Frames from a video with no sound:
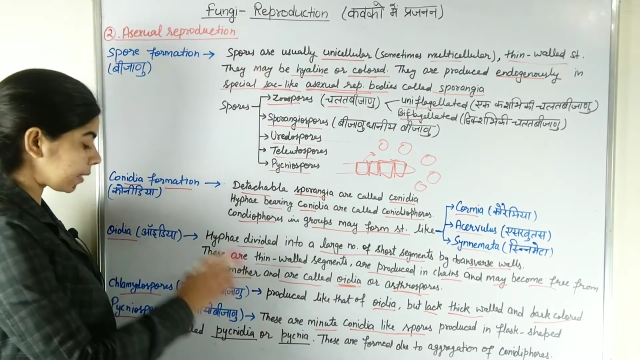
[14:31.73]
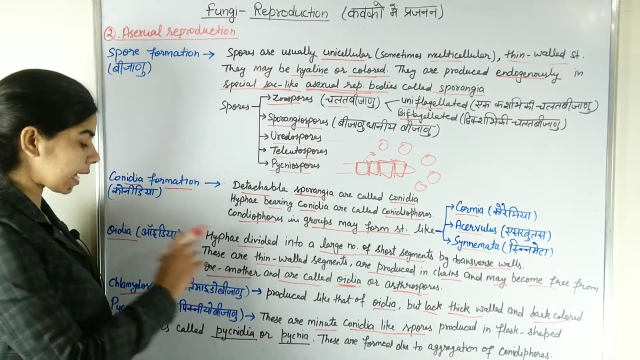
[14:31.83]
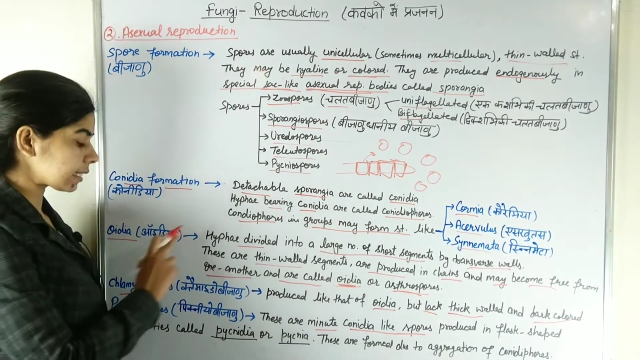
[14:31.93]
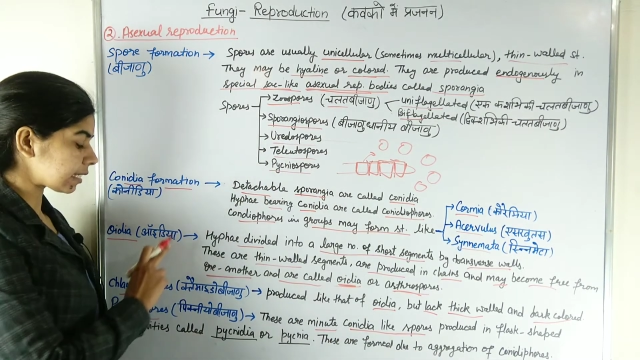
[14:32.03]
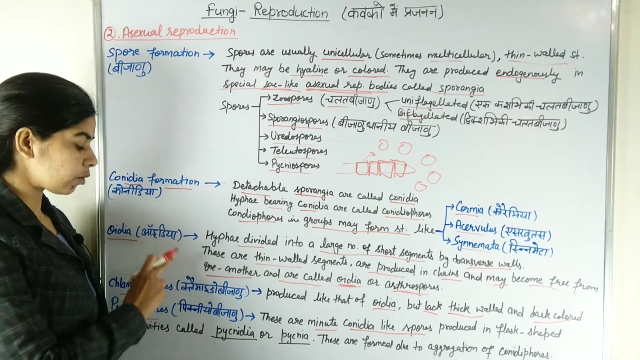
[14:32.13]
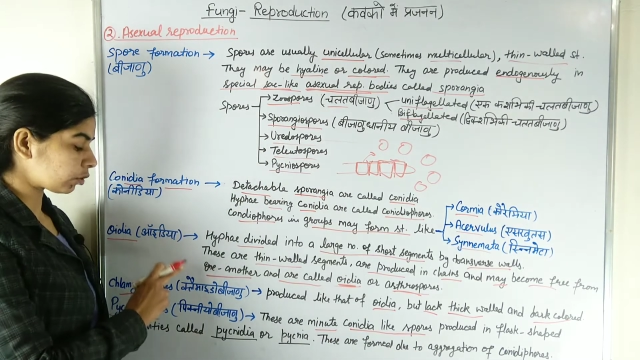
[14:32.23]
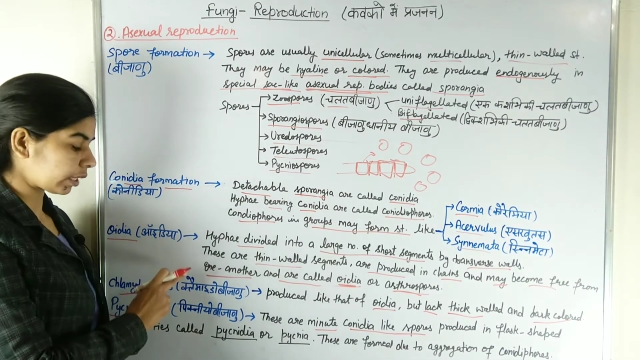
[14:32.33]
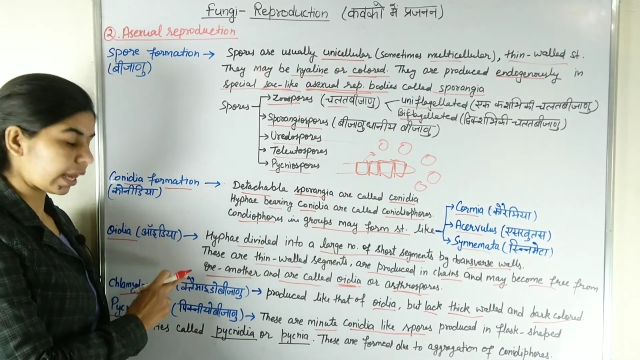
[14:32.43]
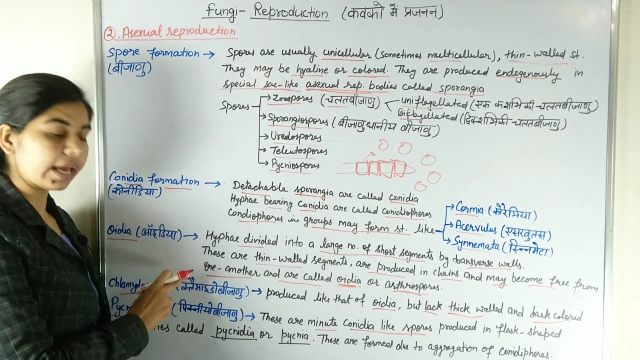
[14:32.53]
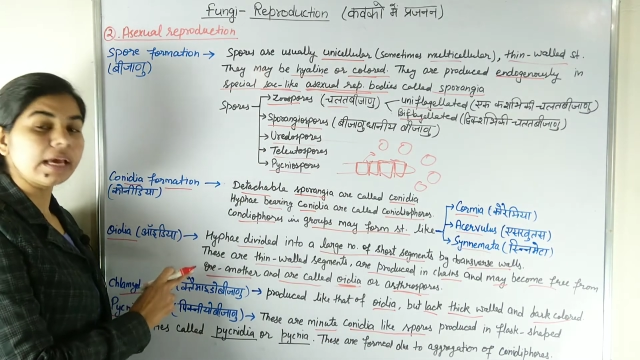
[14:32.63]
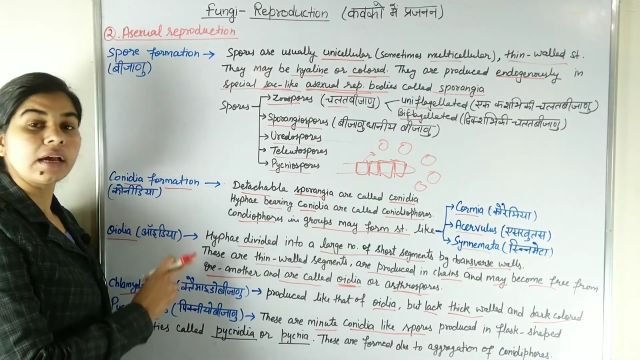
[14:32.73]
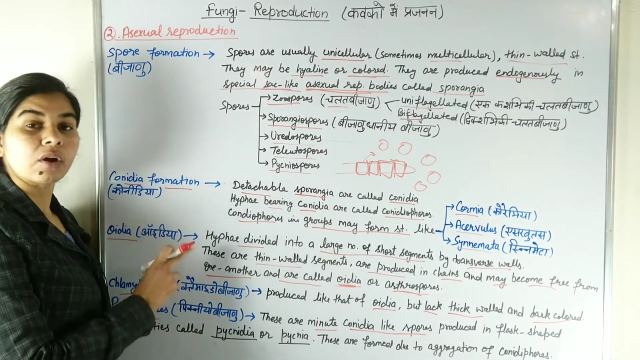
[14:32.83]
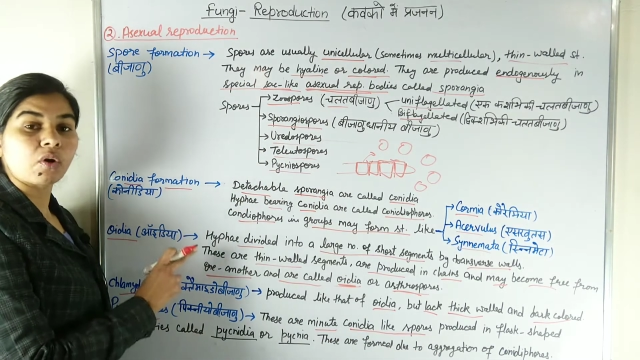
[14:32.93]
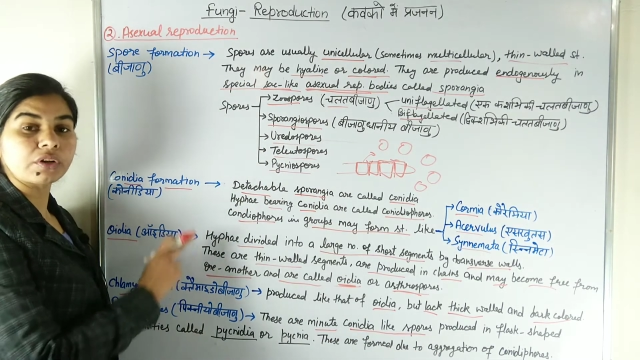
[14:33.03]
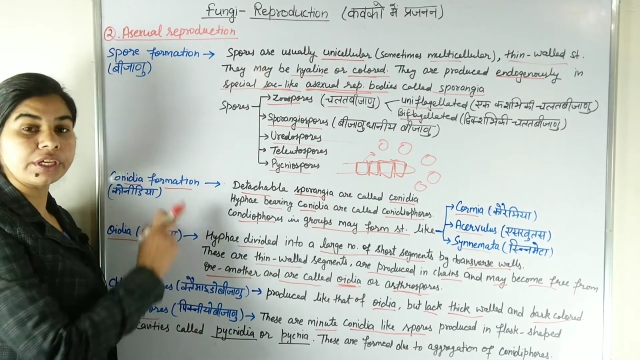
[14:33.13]
भी कैसे होते हैं
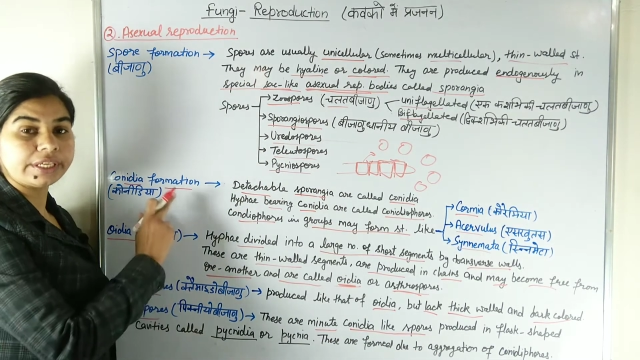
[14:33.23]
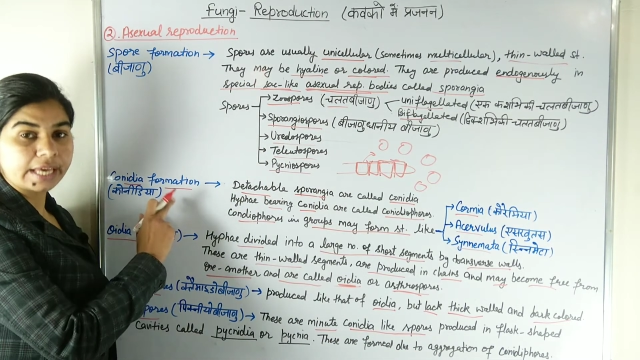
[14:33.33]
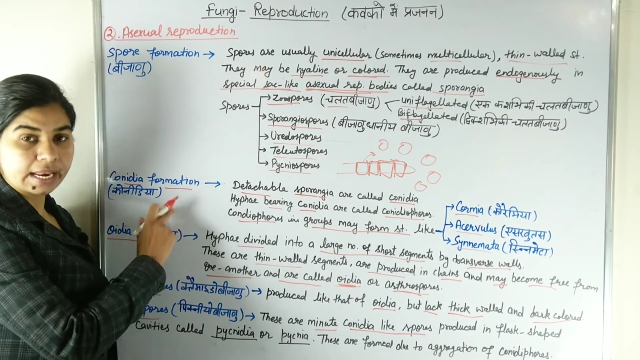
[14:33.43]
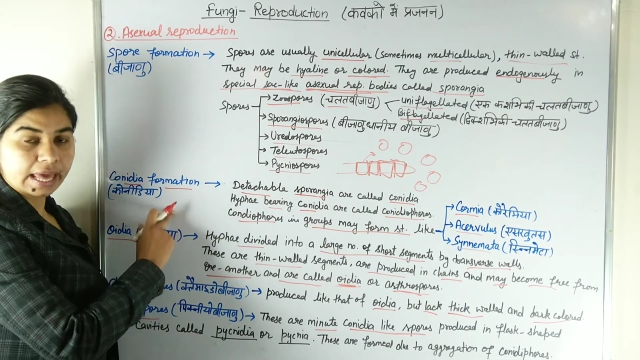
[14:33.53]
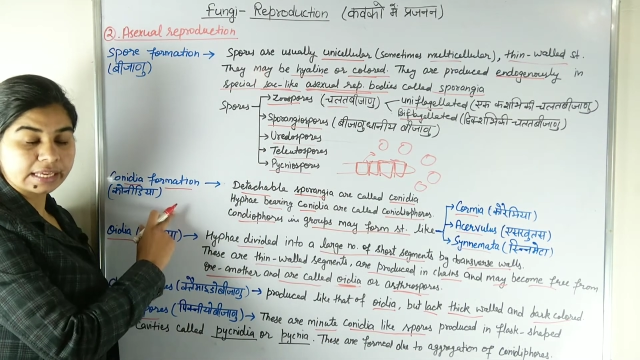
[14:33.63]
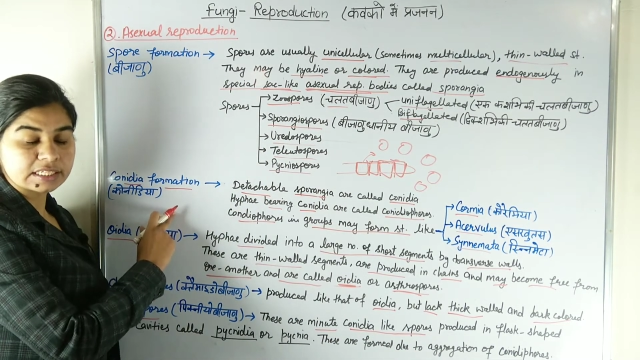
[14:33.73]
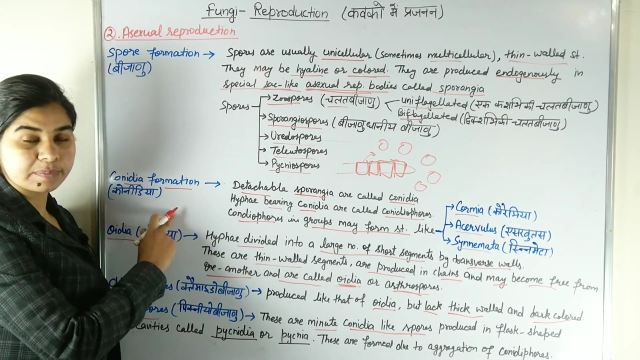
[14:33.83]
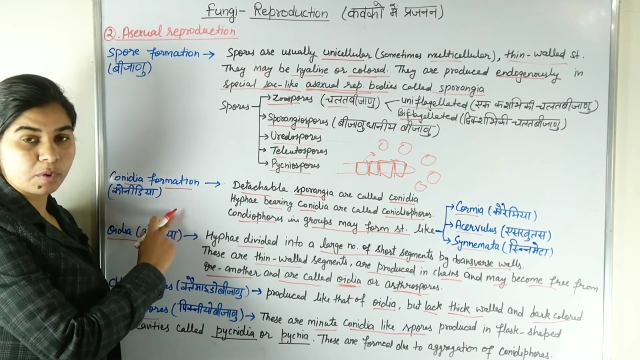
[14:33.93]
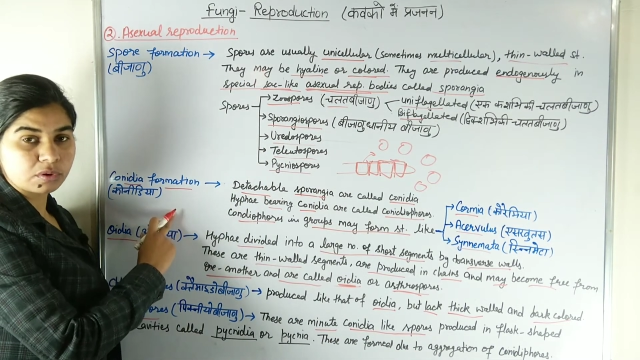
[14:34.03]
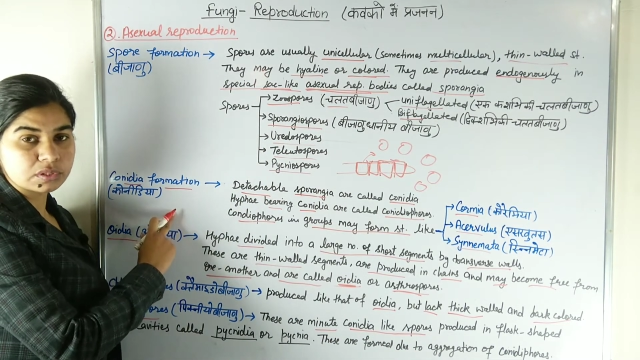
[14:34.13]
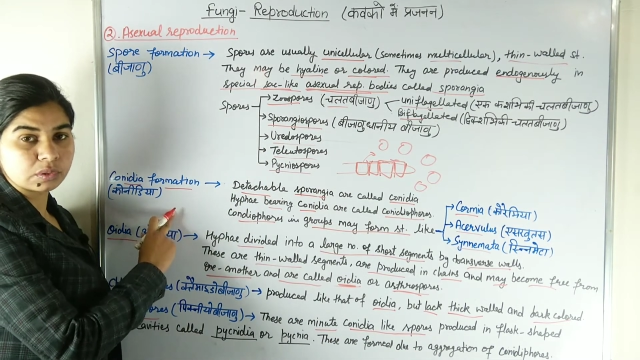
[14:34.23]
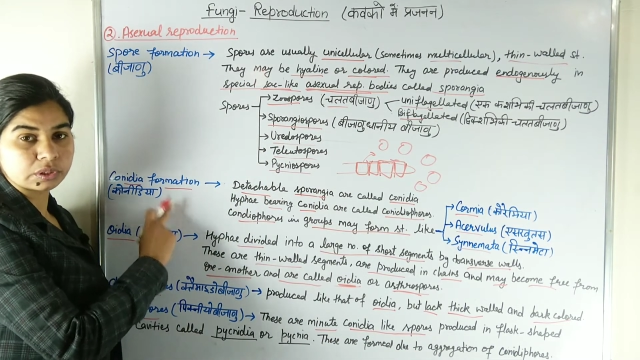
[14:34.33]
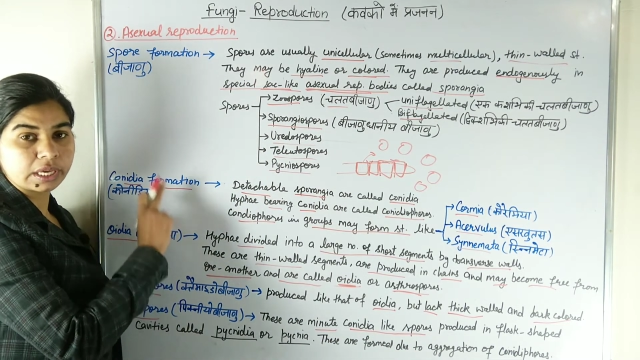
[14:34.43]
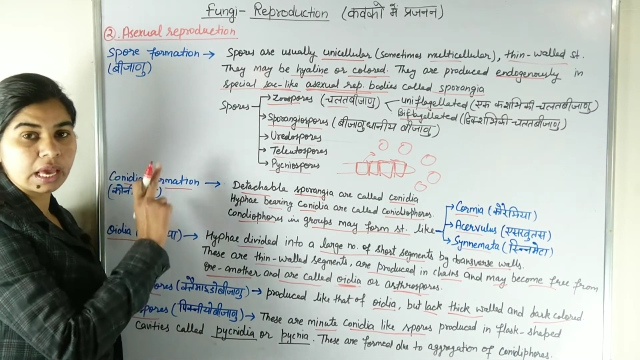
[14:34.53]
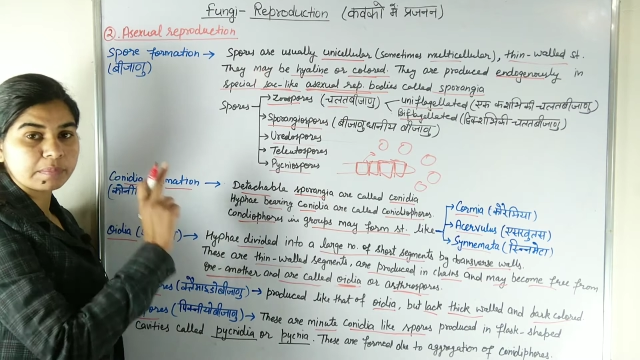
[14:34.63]
कोनिडिया लाइक स्पोर्स
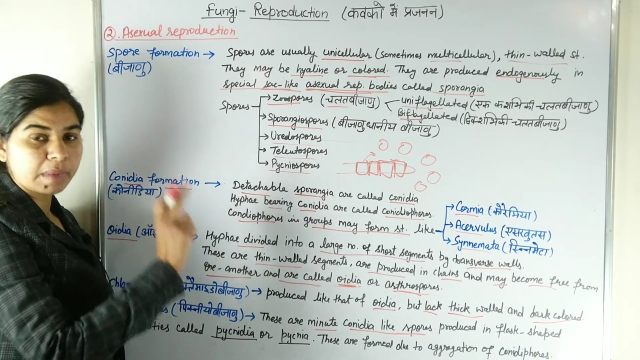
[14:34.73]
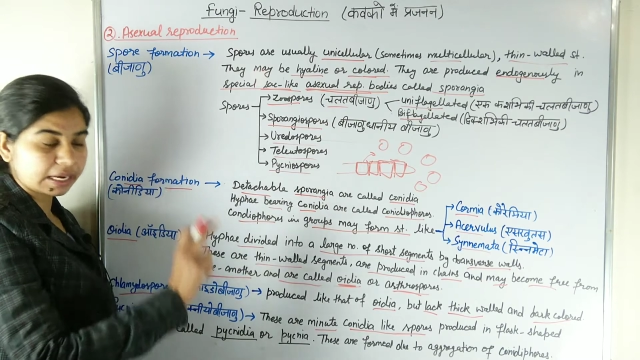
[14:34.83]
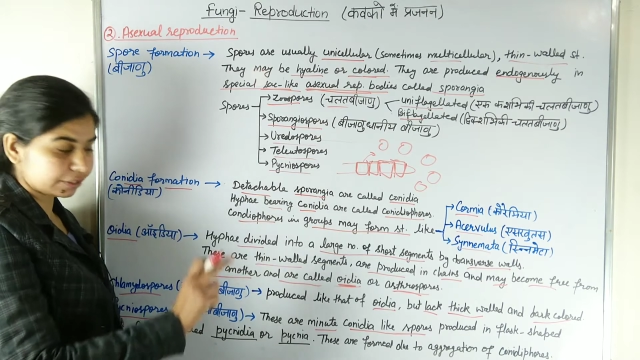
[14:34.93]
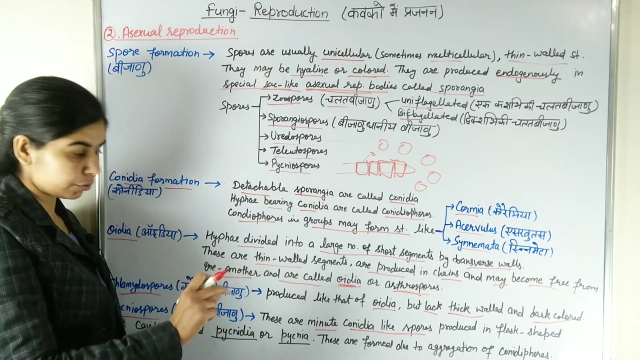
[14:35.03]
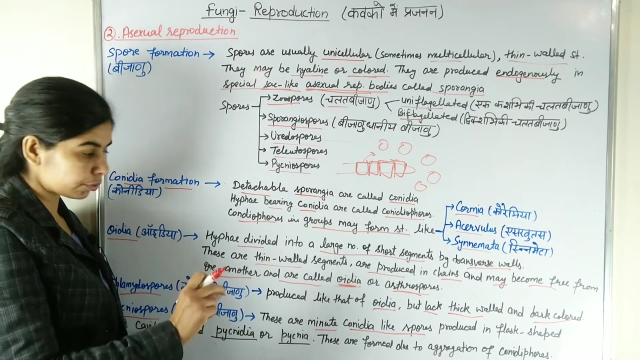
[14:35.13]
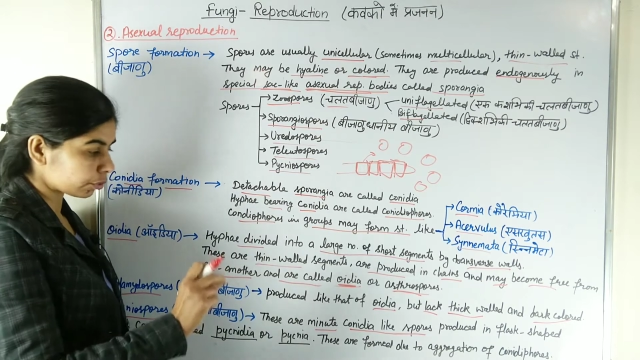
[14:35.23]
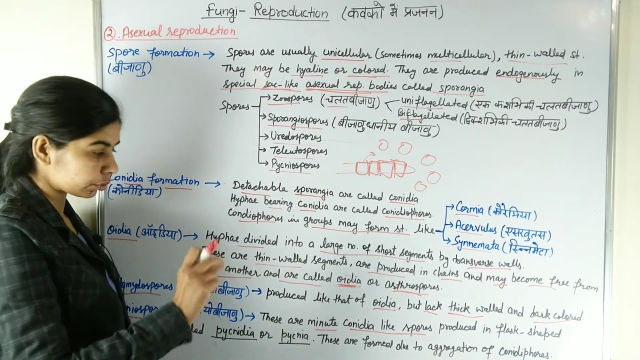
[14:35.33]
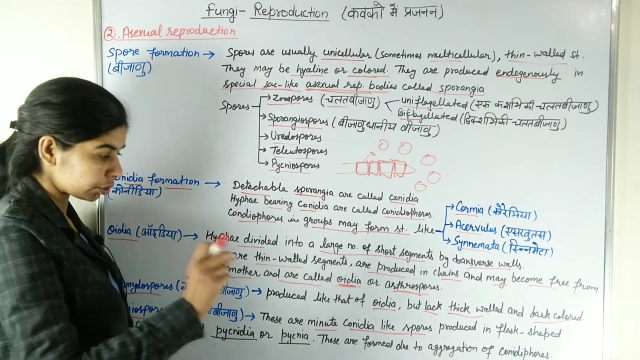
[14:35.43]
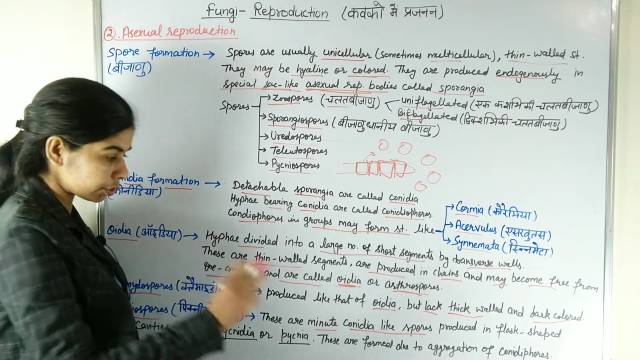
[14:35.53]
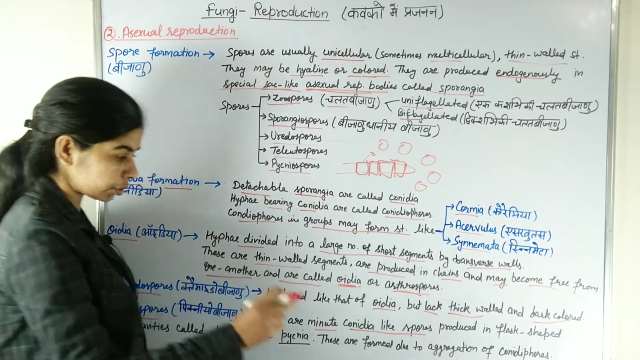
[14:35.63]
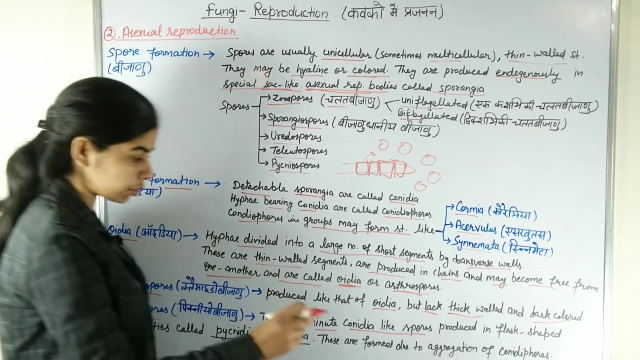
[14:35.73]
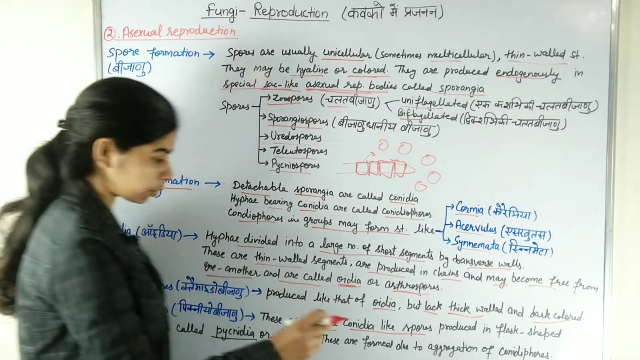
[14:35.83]
होते हैं माइन्यूट होते हैं छोटे